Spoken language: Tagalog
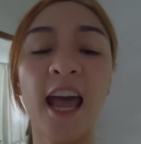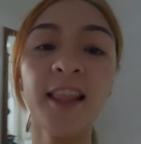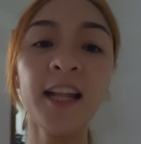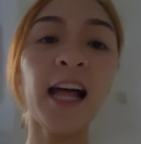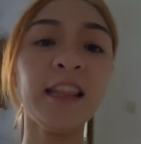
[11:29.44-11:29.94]

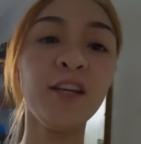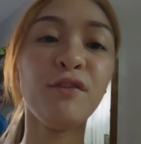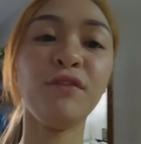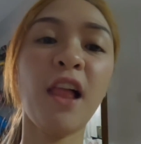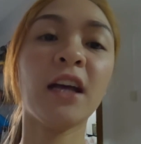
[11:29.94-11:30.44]
End na
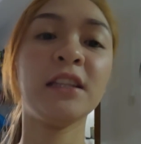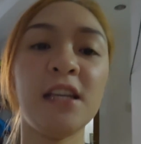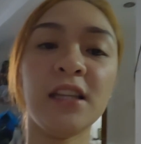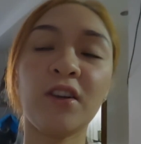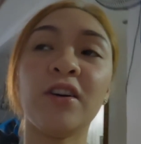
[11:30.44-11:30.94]
natin yung vlog
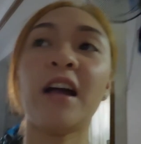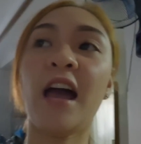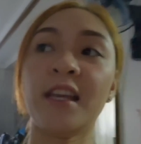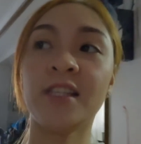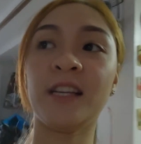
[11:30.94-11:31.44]
dito,
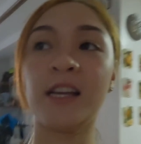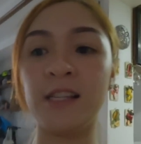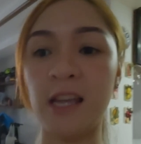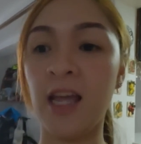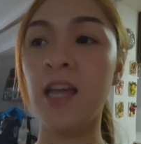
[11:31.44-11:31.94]
guys.
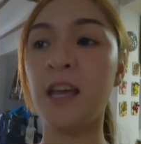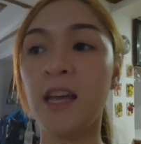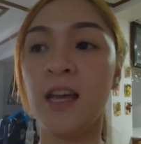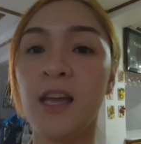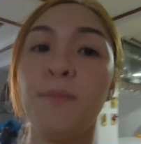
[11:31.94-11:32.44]
Kasi,
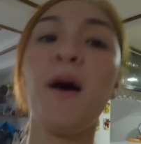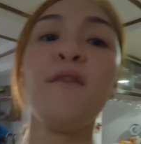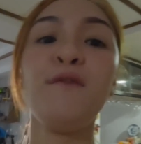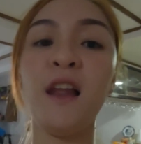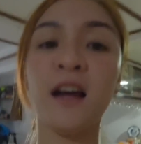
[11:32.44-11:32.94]

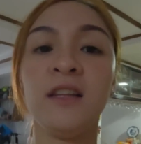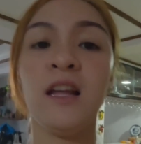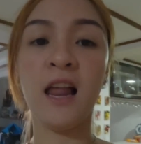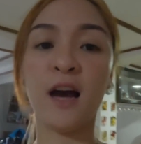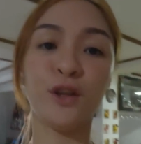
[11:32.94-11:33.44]
ibang vlog
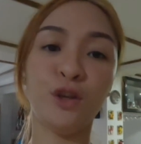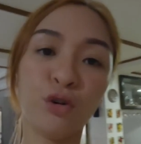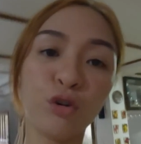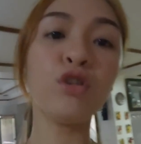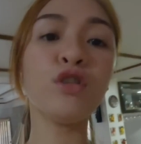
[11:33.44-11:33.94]
na lang
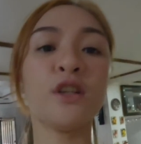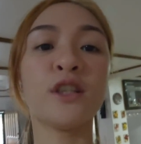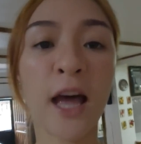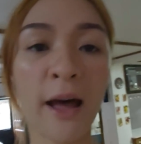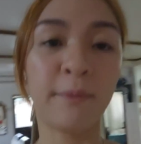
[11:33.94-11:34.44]
yung
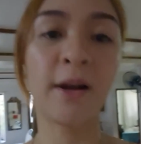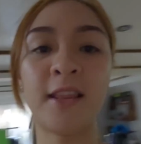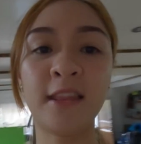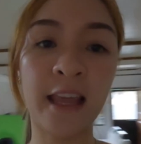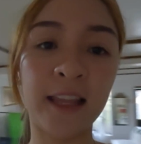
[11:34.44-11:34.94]
sa
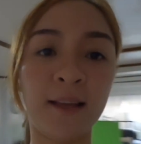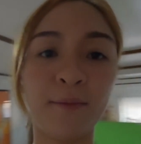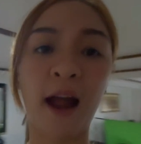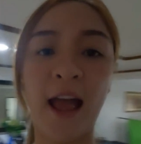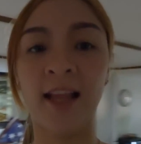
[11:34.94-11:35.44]
birthday ni
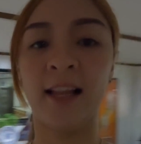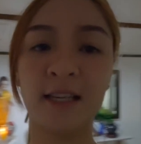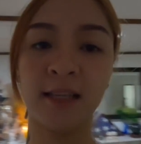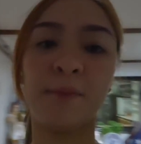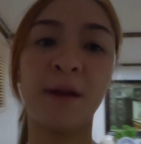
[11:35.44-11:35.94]

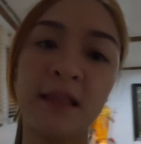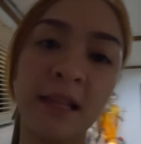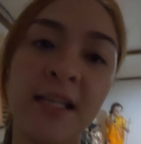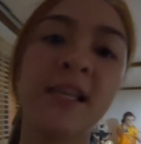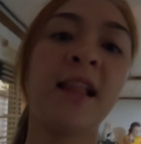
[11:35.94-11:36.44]
Briley. Sa
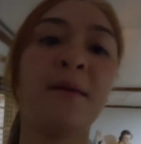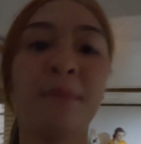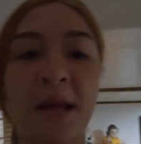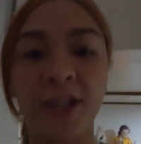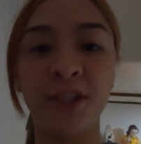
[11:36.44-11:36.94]
birthday
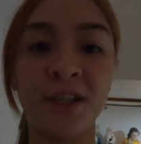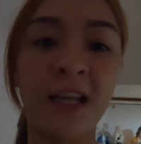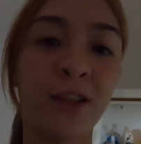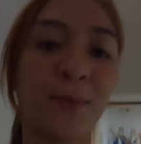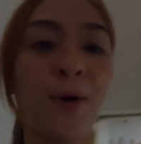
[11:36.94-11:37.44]
celebration
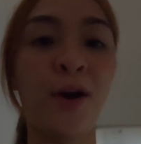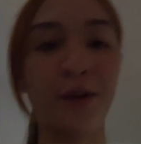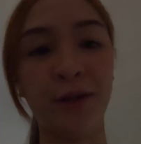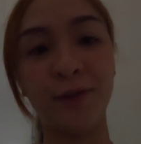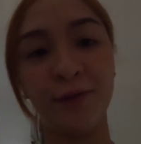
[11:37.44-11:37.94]
niya
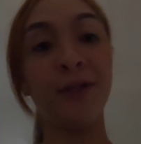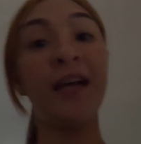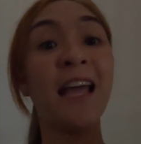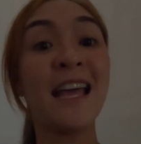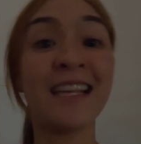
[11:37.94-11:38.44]
tomorrow.
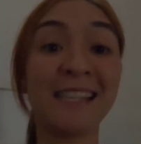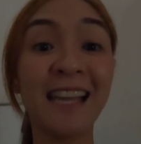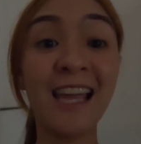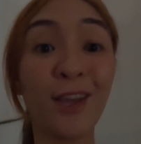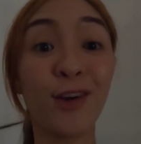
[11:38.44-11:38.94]

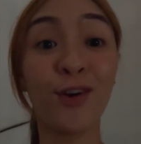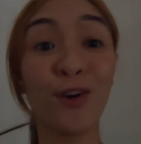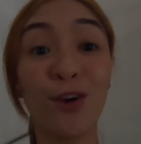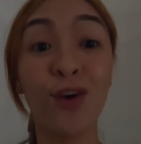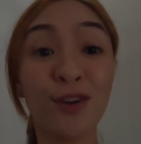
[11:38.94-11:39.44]
See you
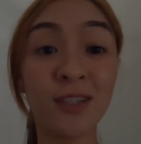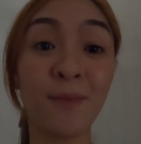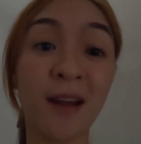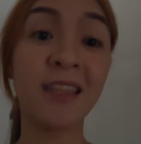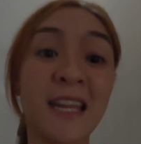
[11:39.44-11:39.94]
sa
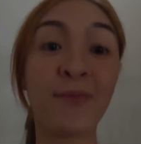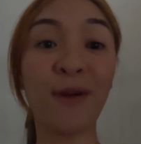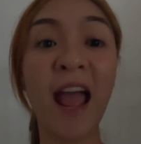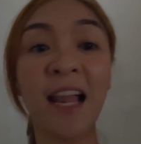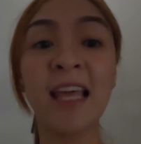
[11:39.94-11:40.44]
birthday ni
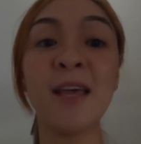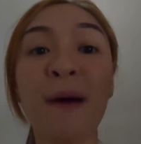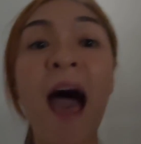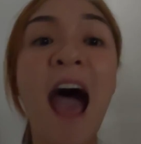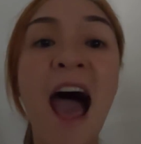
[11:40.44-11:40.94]
Briley.
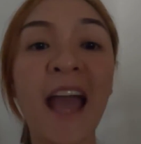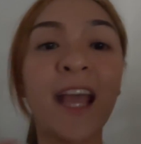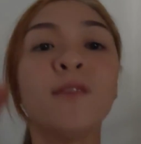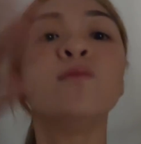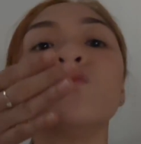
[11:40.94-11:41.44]

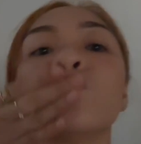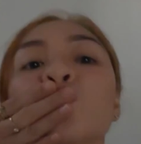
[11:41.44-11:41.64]
Bye!